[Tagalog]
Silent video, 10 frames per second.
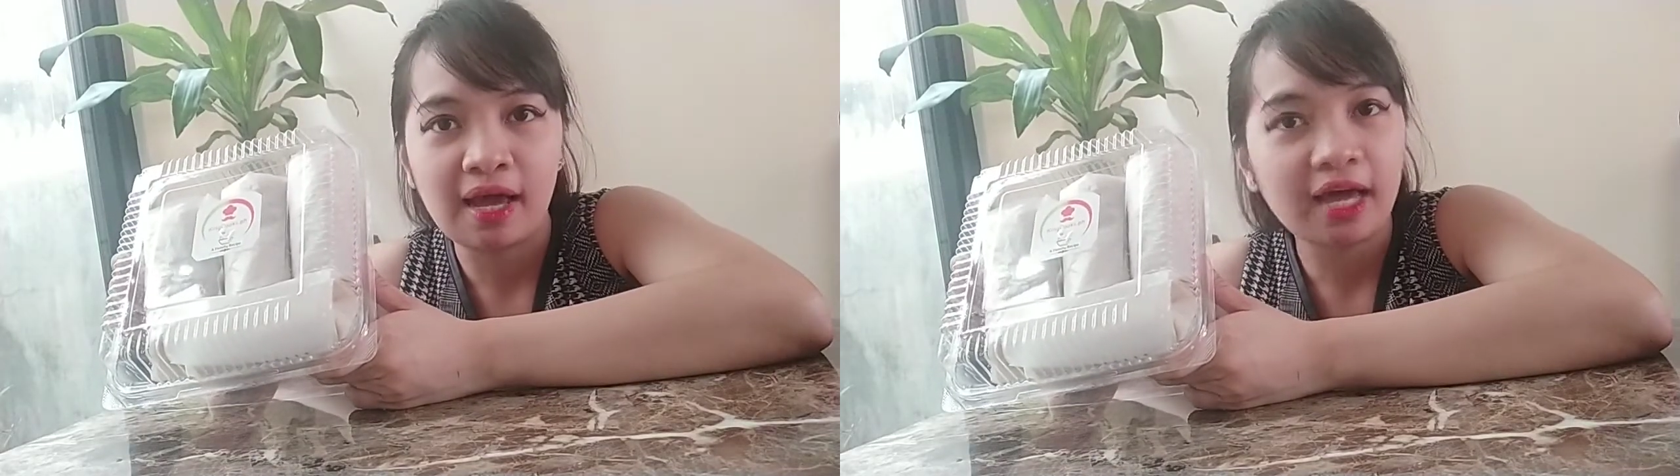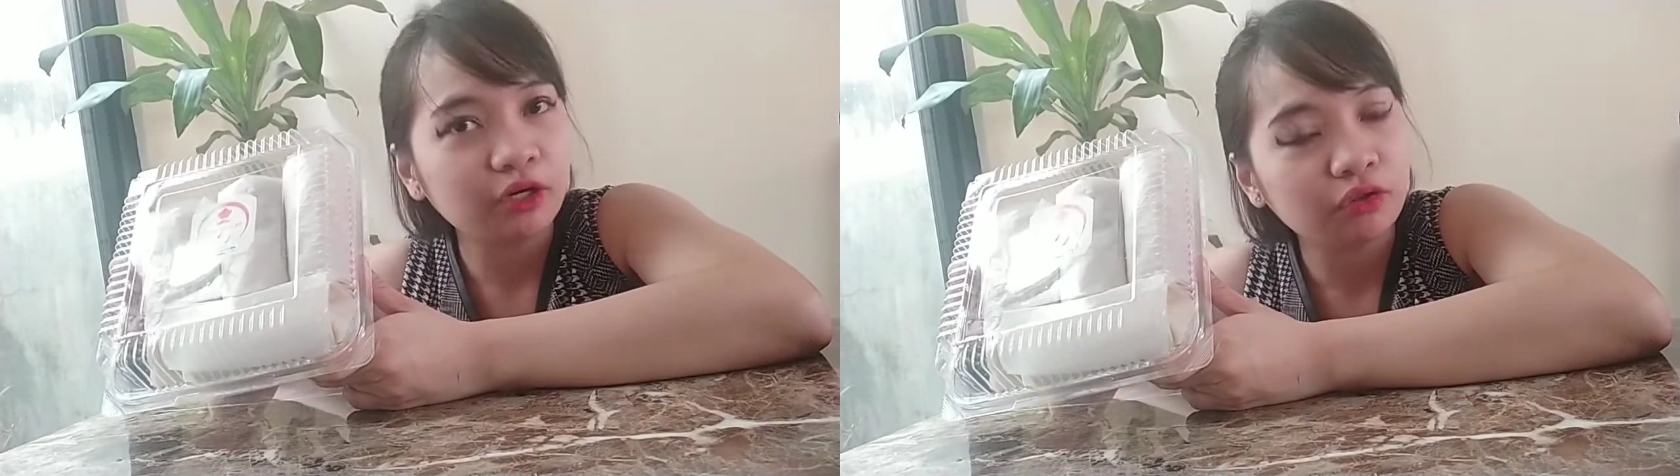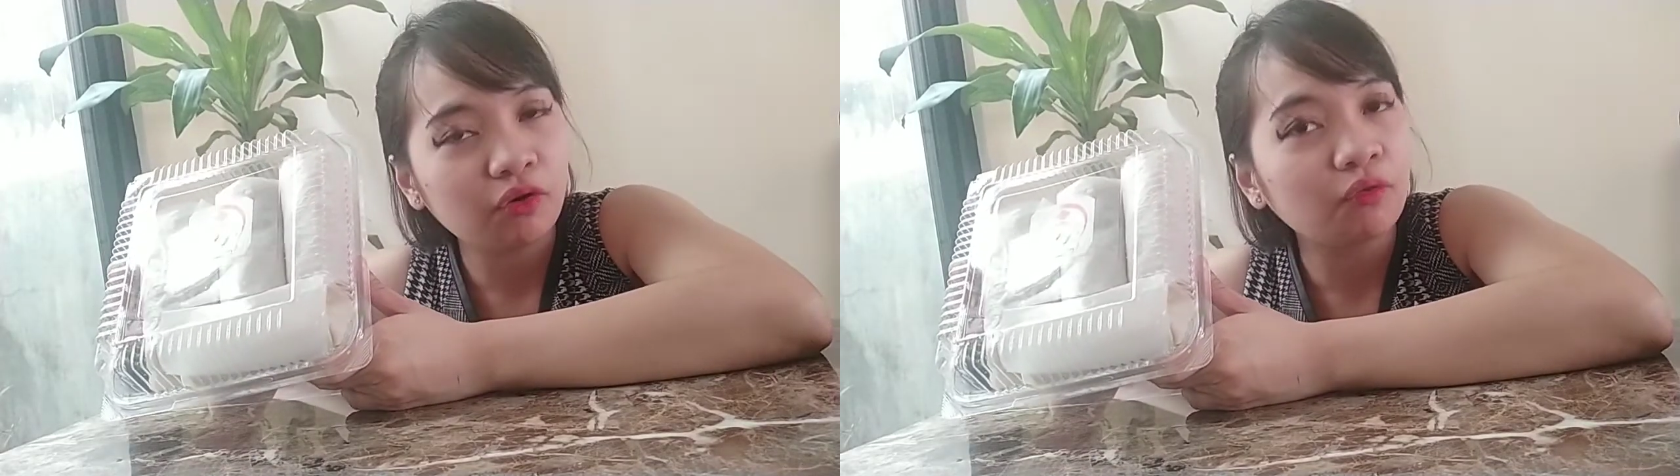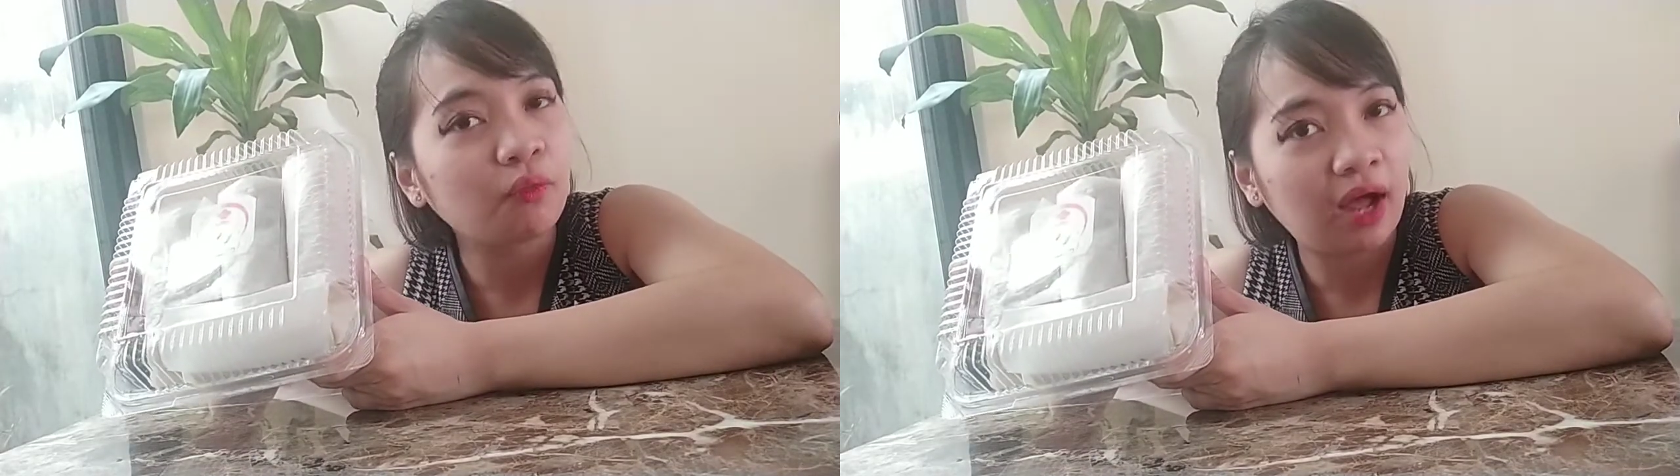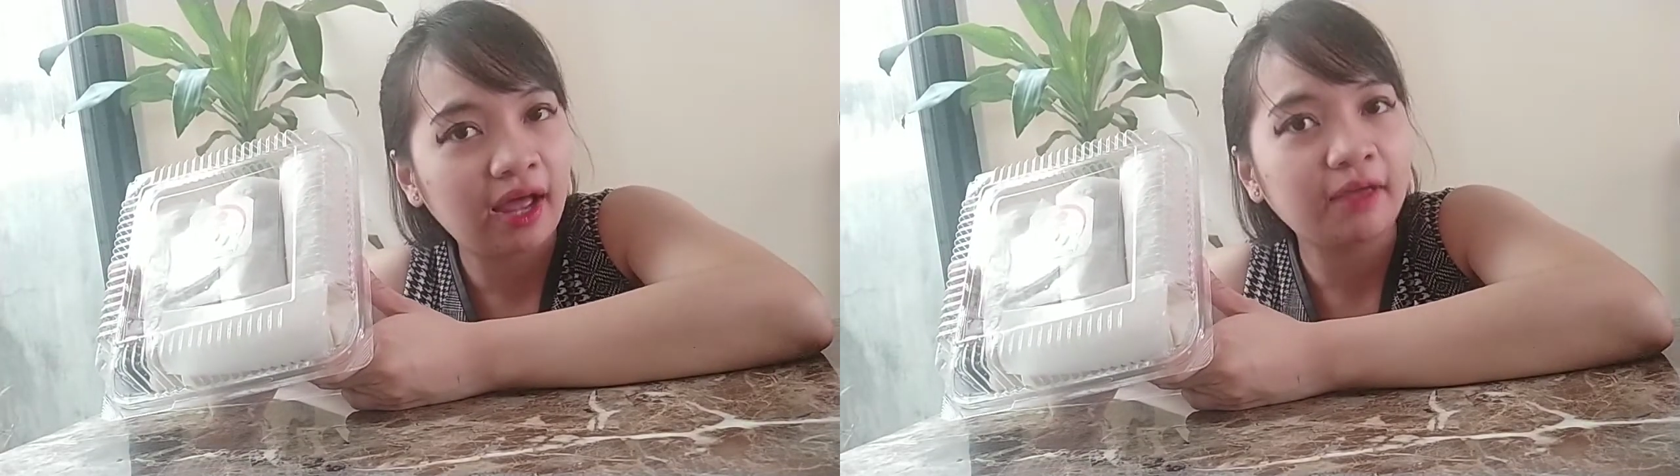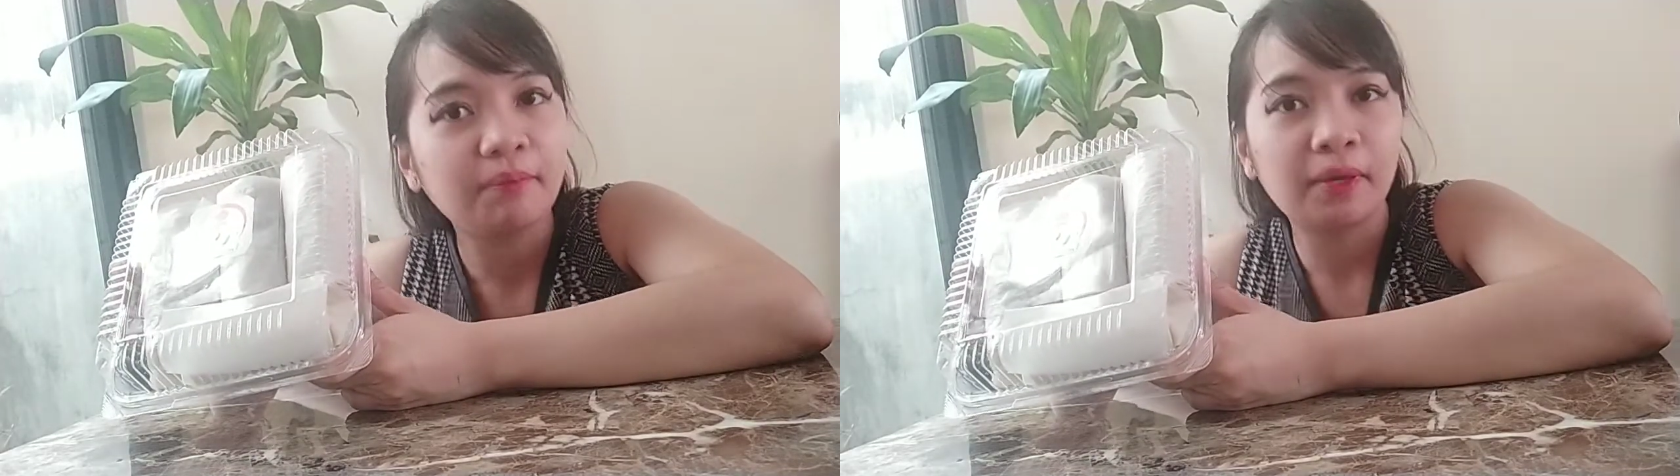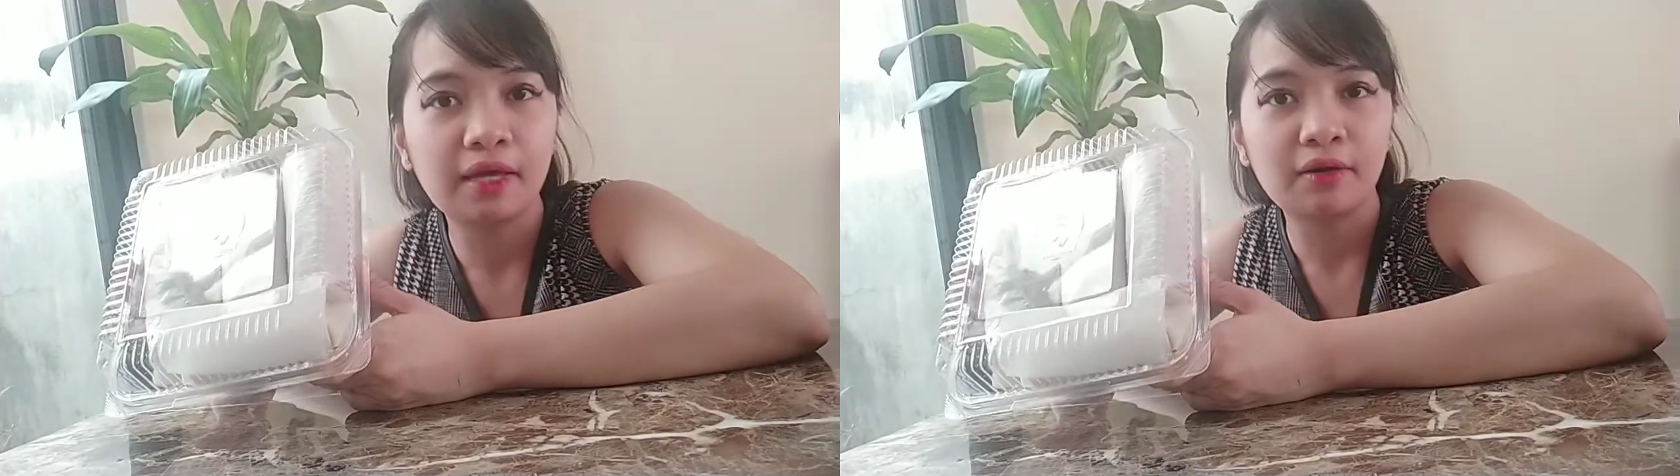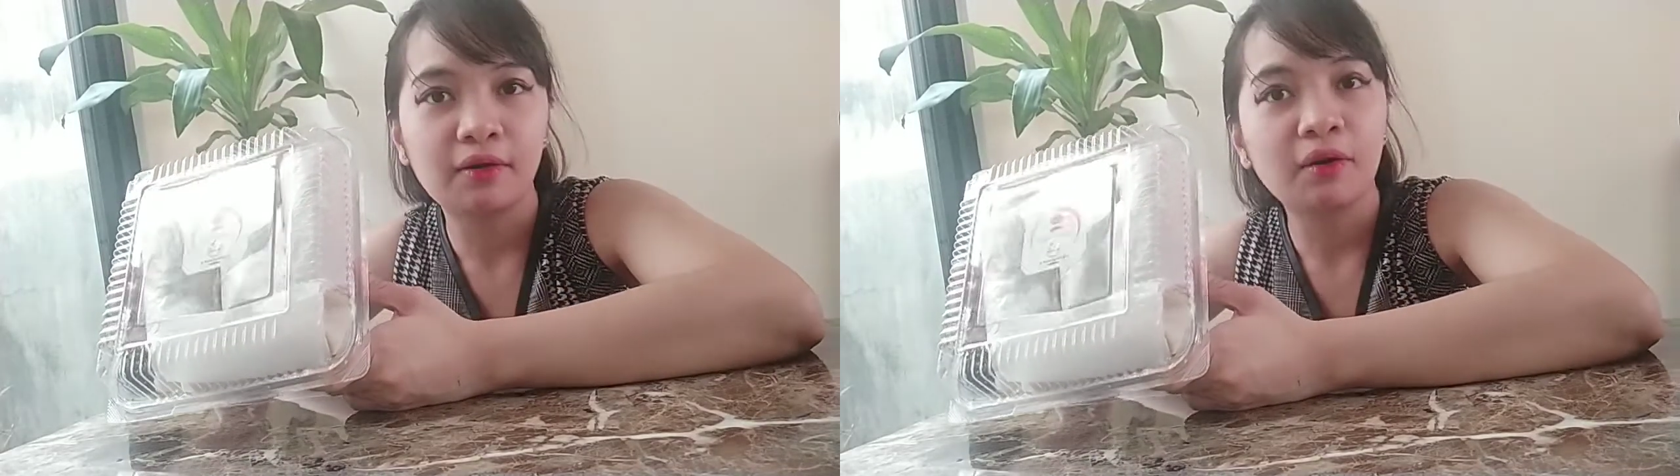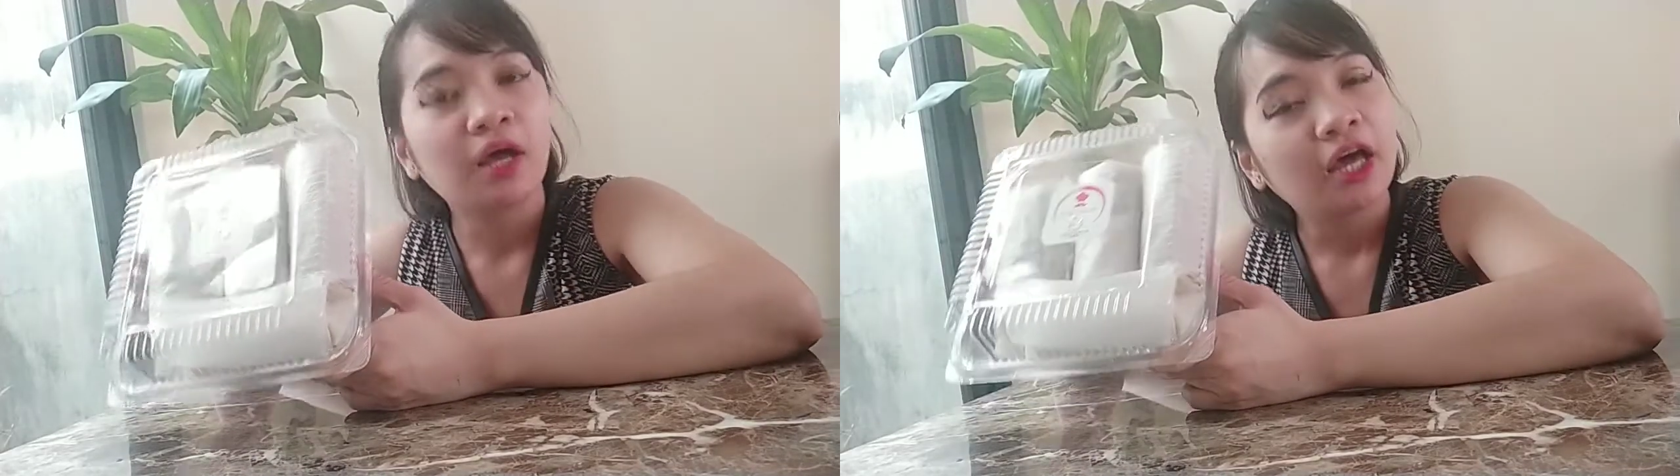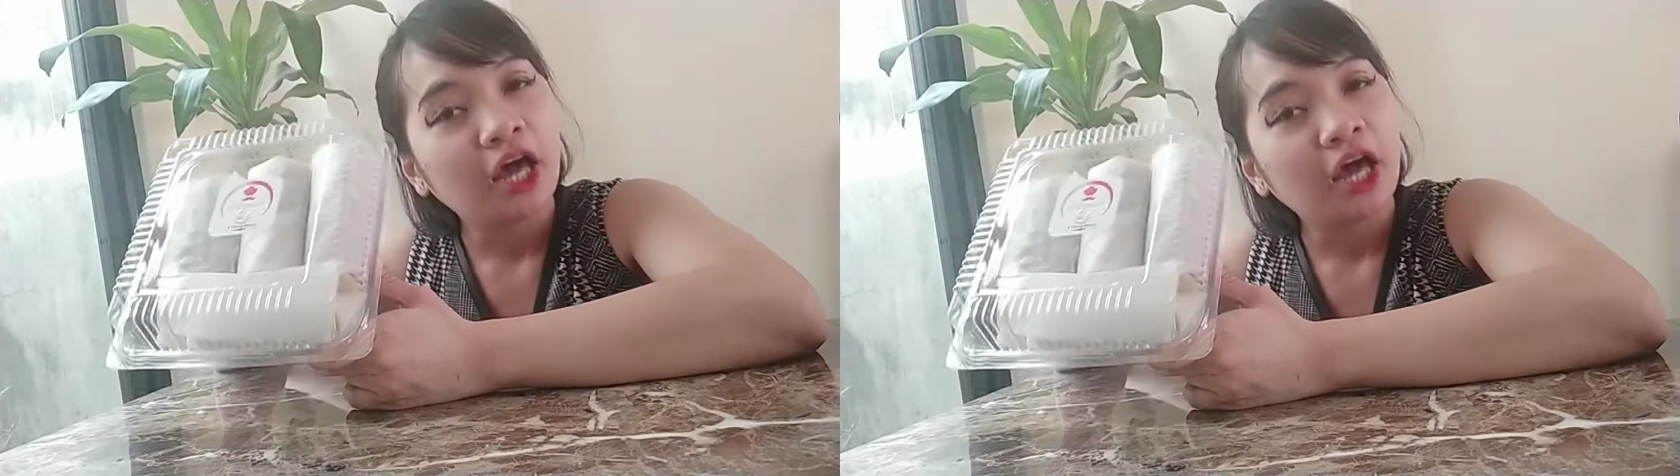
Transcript: I don't know why, pero